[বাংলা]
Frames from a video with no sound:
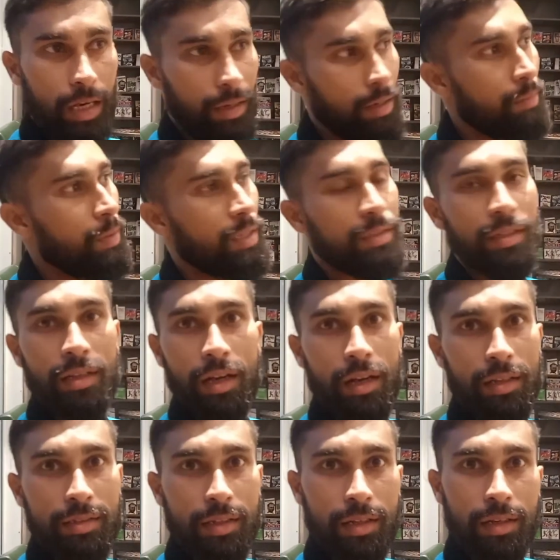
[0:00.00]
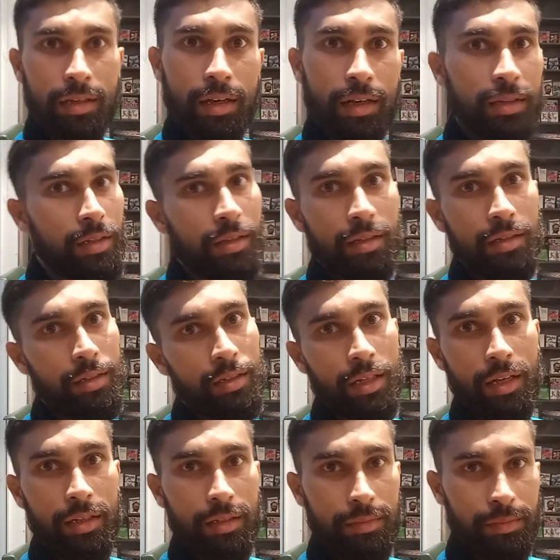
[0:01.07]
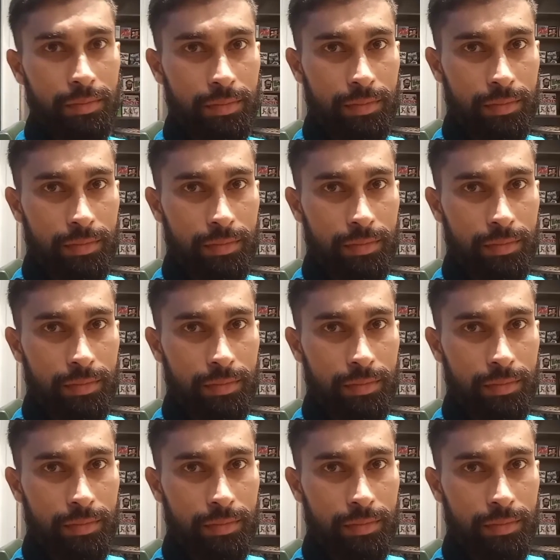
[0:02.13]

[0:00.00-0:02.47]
হান্ড্রেড পার্সেন্ট আইএসএল অ্যান্ড ইন্ডিয়া টিম